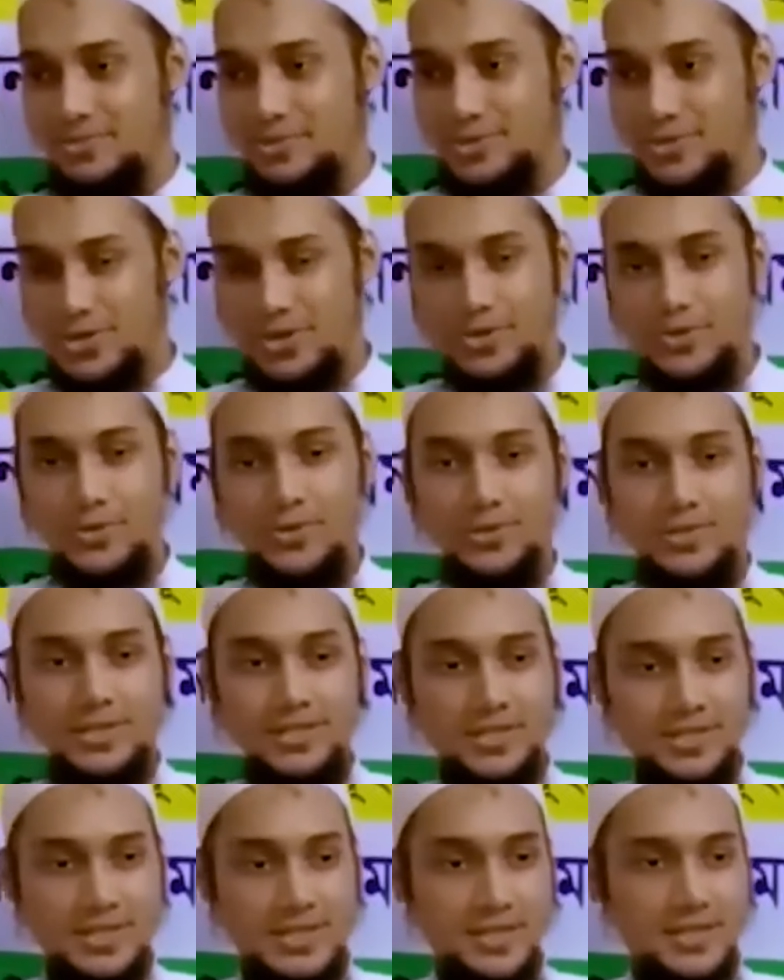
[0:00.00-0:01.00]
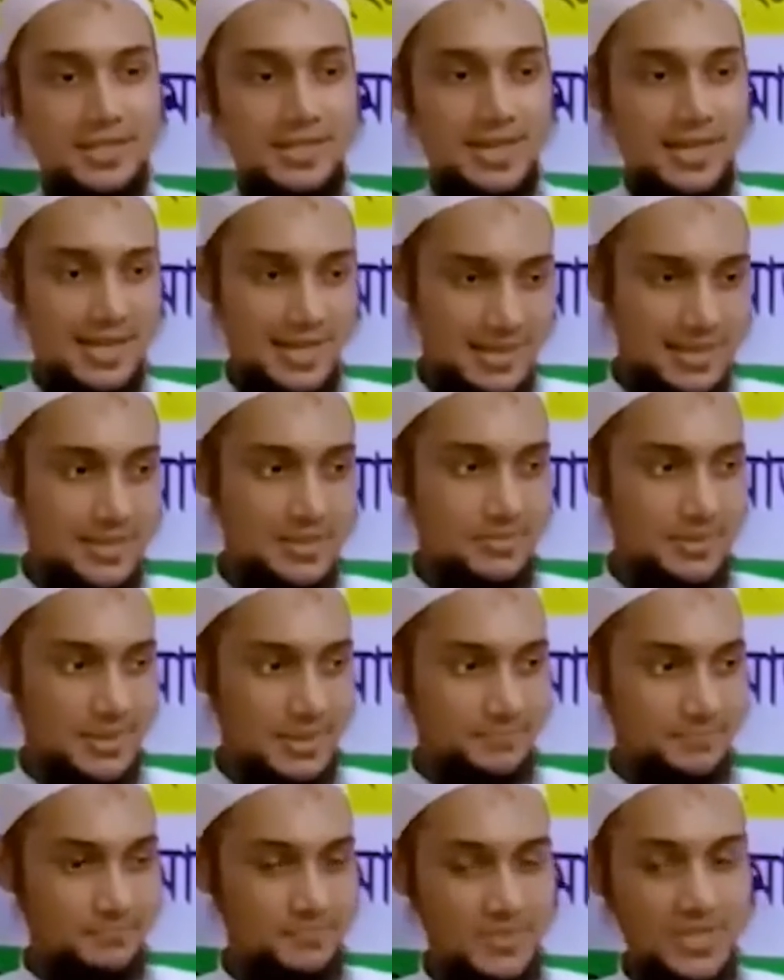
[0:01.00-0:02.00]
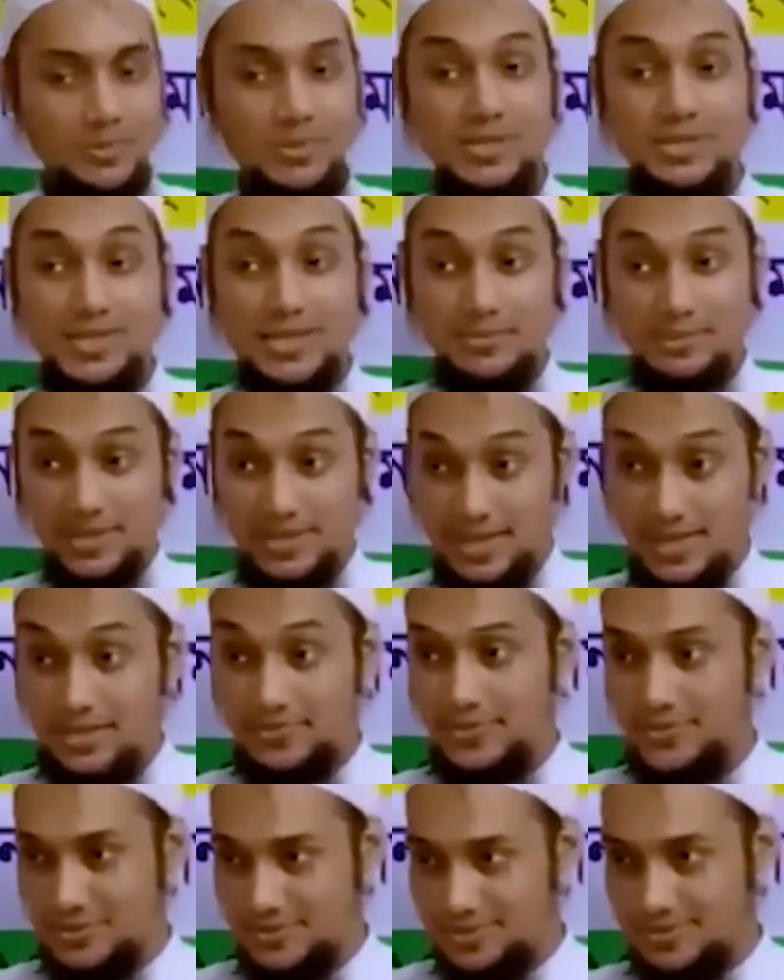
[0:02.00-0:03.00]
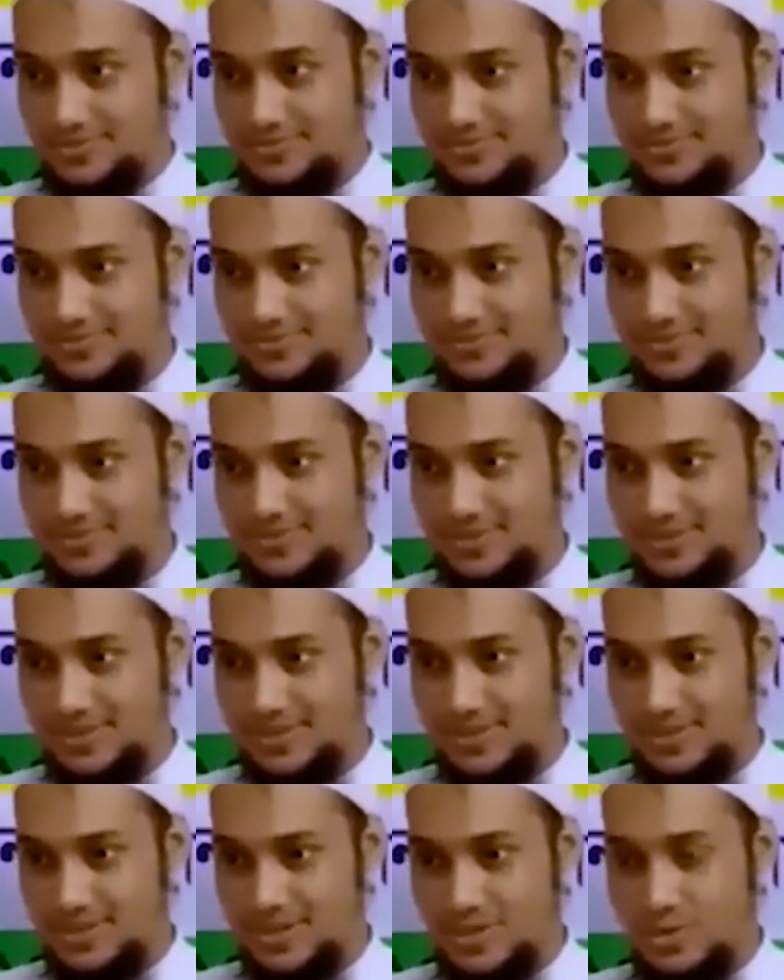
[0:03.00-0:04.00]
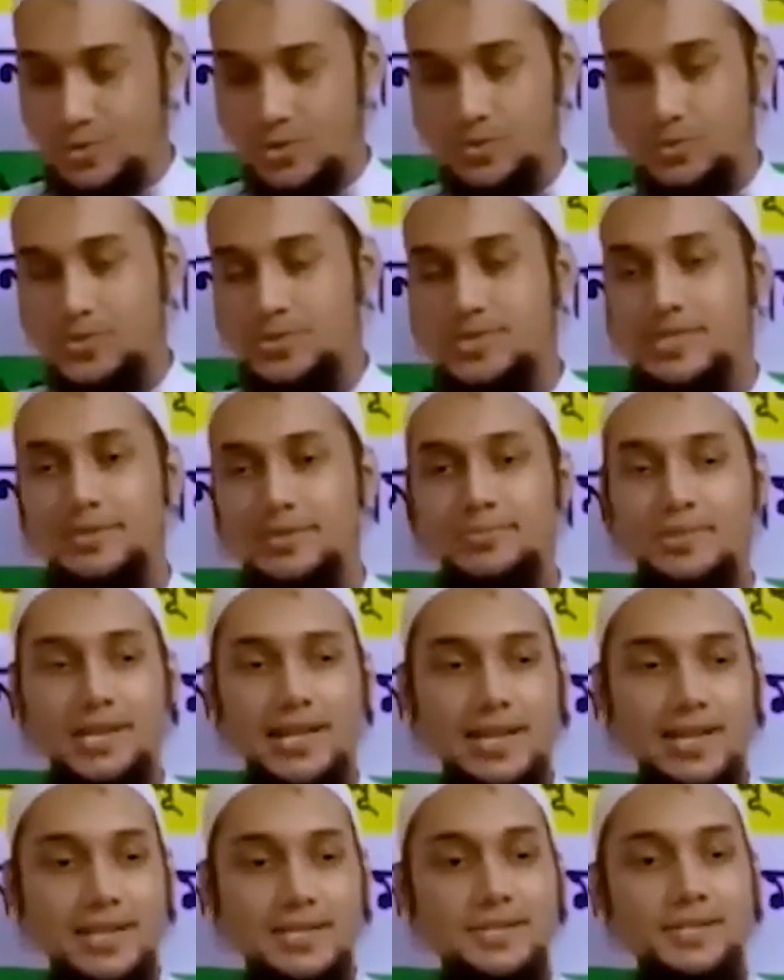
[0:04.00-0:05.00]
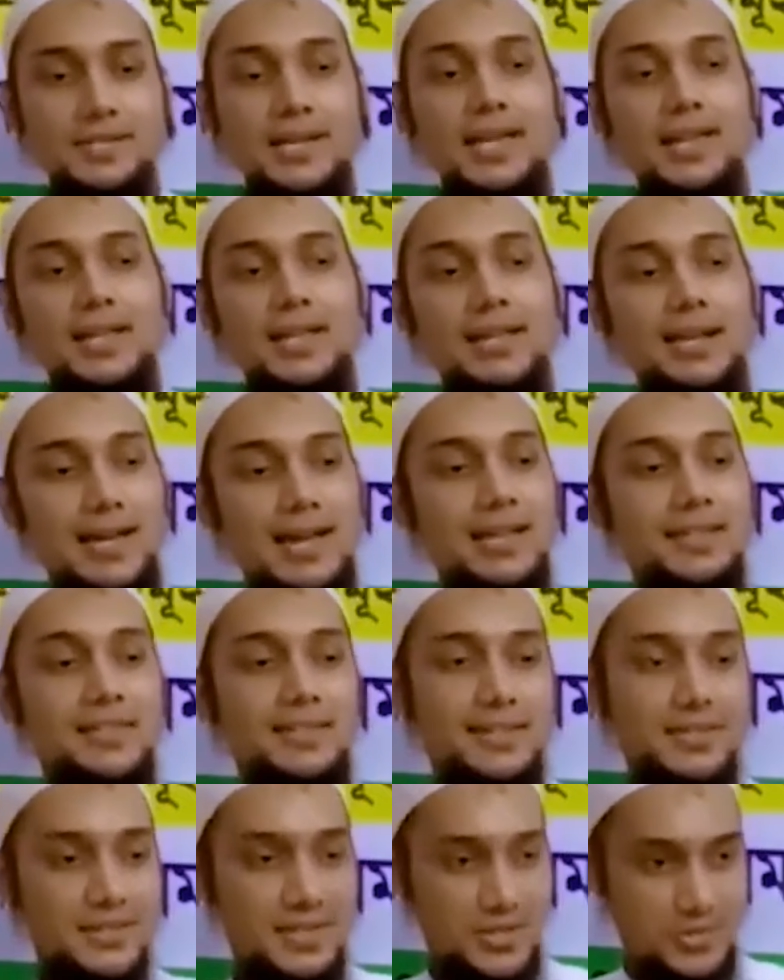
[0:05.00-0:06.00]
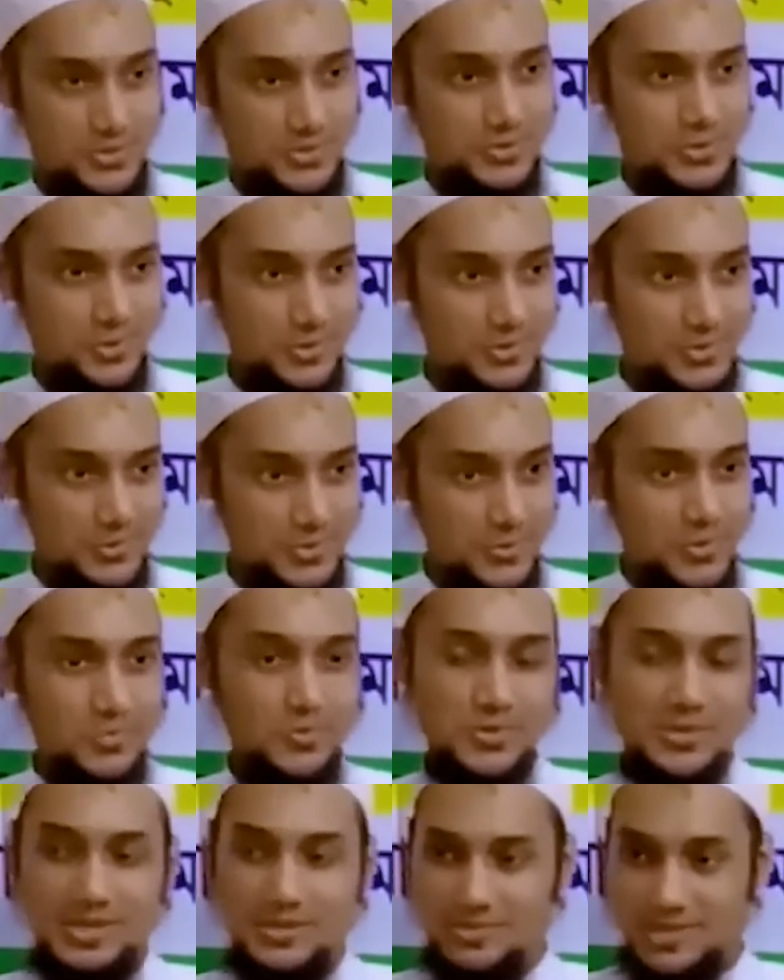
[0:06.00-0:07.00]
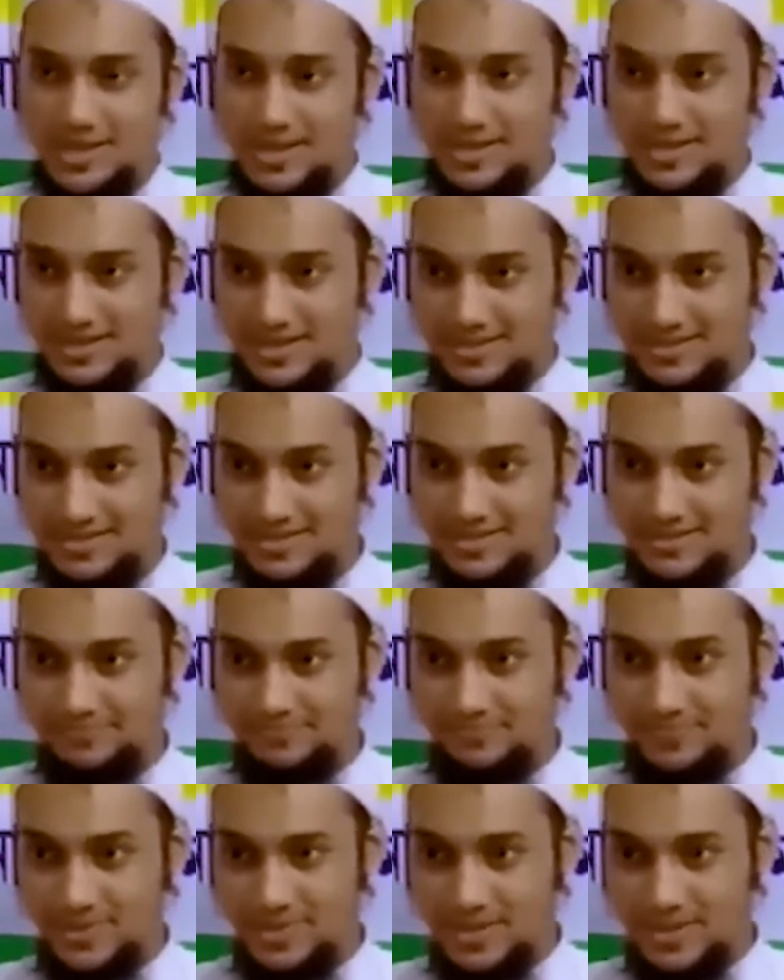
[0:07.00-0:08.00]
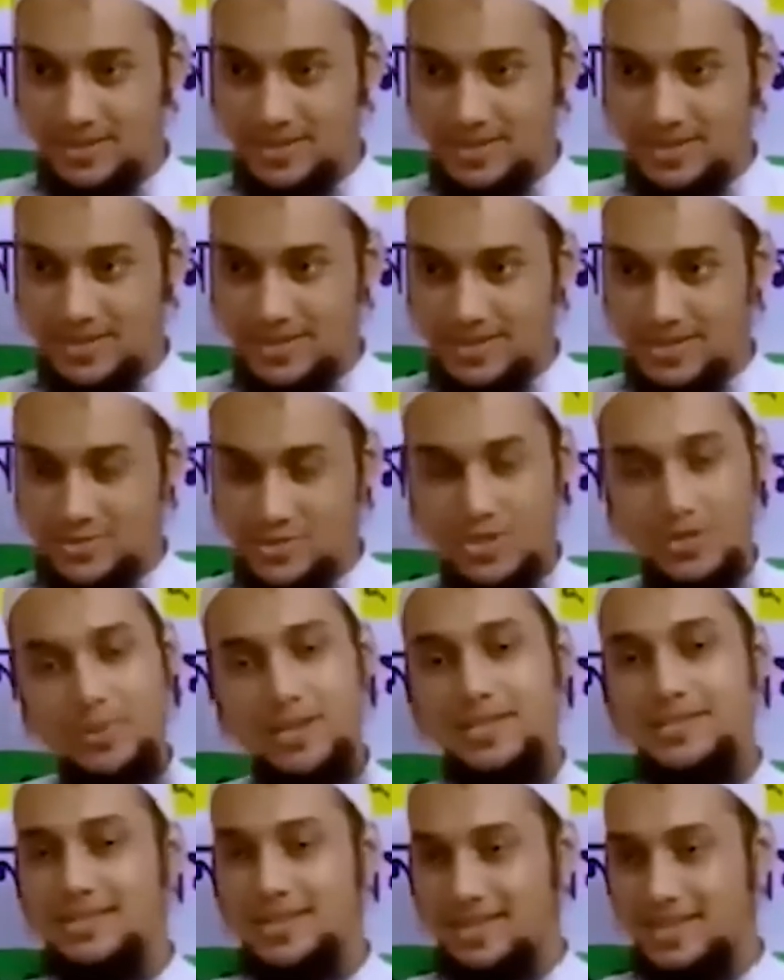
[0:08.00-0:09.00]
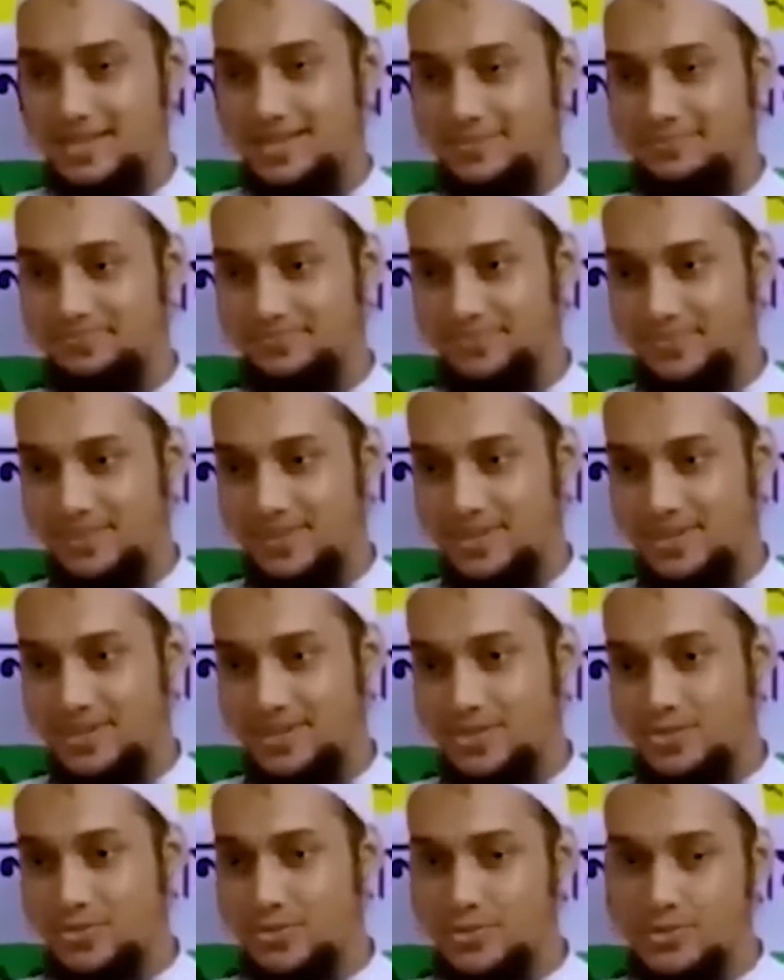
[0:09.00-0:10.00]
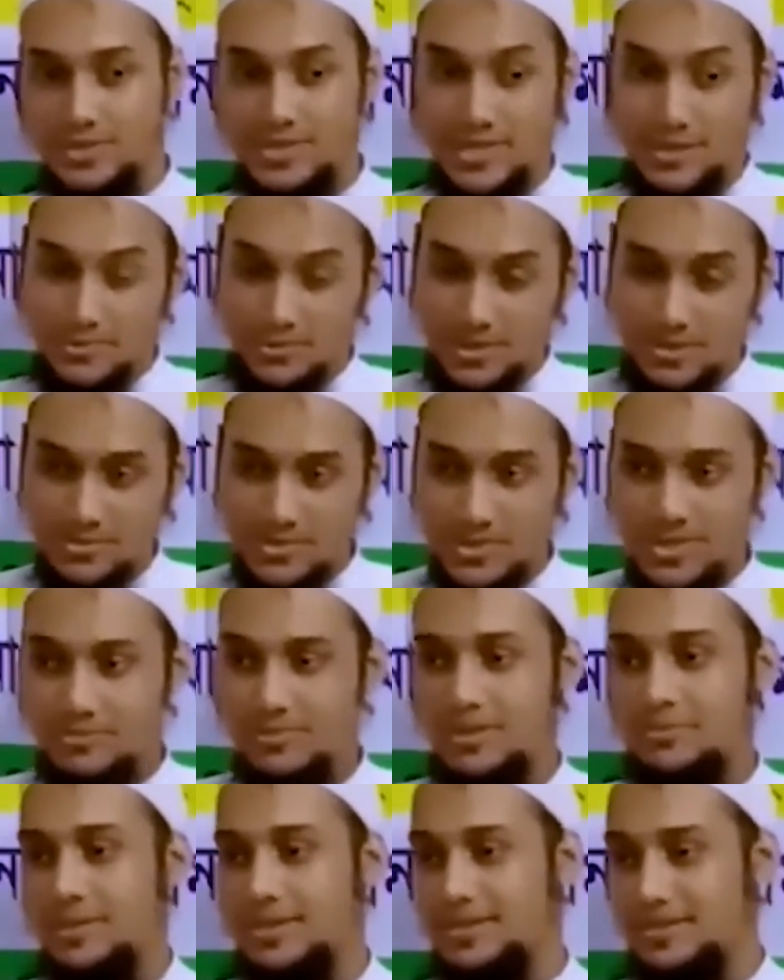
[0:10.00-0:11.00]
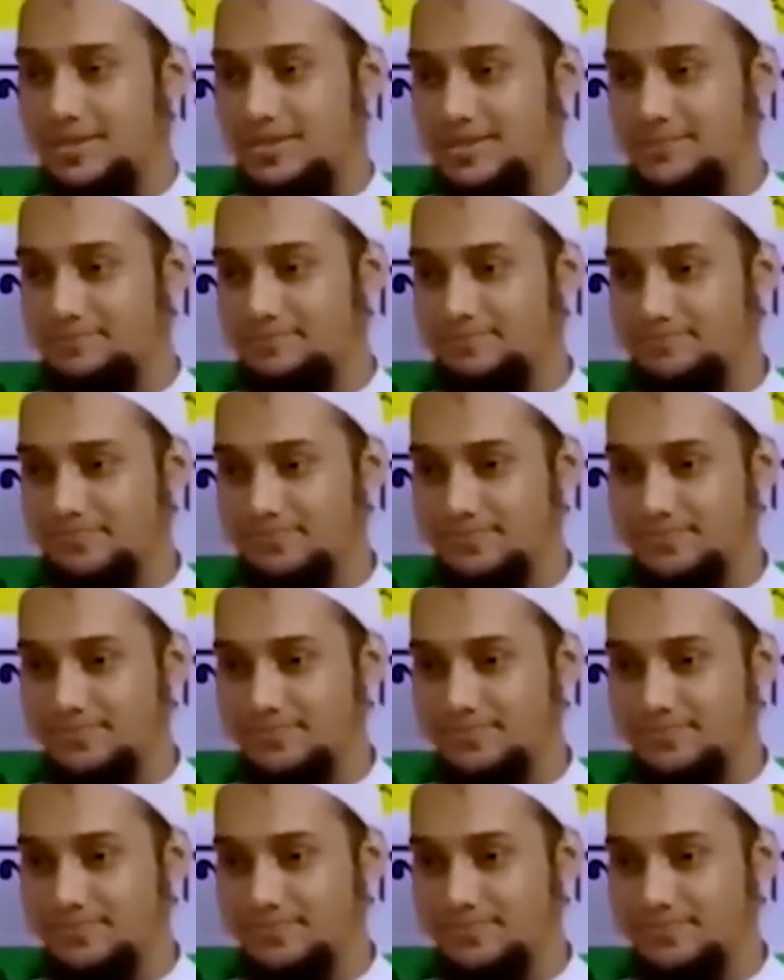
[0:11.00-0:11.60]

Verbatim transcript: যে বিষয়গুলো তাদের স্বার্থে আঘাত দিবে যেমন ইসলামী খেলাফত কোন মুসলিম চায় না যে আল্লাহর আইন দিয়ে শাসন চলুক কোন মুসলিম চায় না সবাই চায় শুধু সেকুলার মুসলিমরা বাদ দিয়ে